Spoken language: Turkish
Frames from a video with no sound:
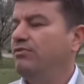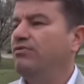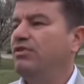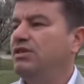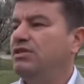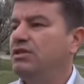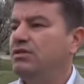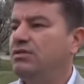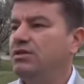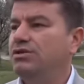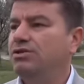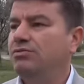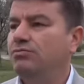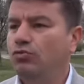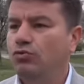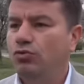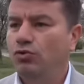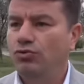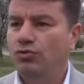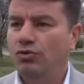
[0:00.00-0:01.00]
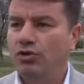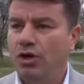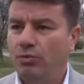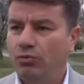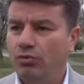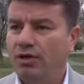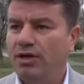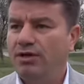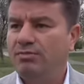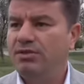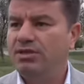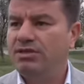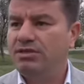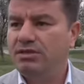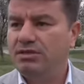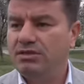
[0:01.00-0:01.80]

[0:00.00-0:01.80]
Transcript: vatandaşın bu konuyu kabullenmesi,